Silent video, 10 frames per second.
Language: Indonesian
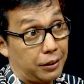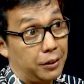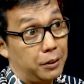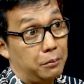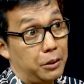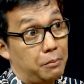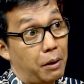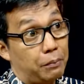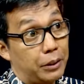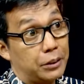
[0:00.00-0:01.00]
hmm.
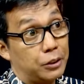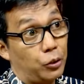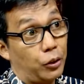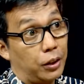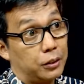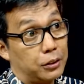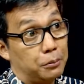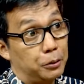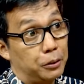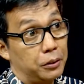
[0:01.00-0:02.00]
menyebabkan seseorang
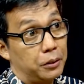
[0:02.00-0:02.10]
tersebut